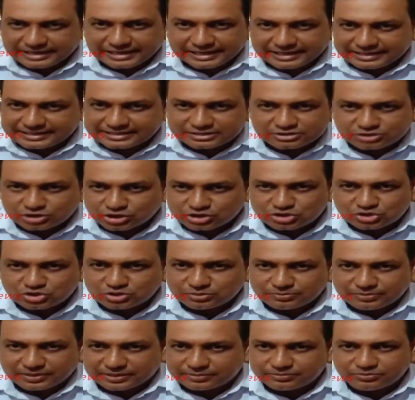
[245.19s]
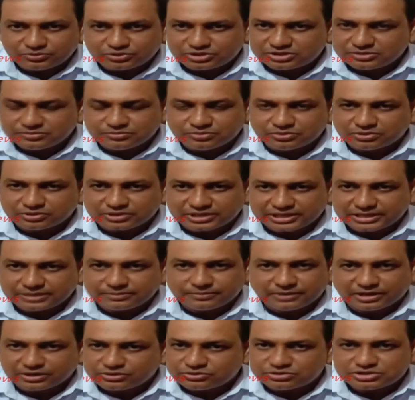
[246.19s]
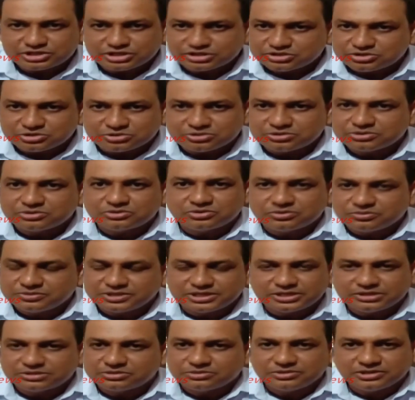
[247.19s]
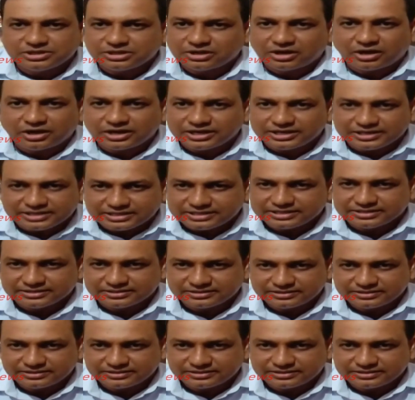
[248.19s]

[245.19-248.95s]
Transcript: এটা স্বচ্ছ ভাবমূর্তি ভোটের মানুষের জন্য কমিটি তৈরি হয়নি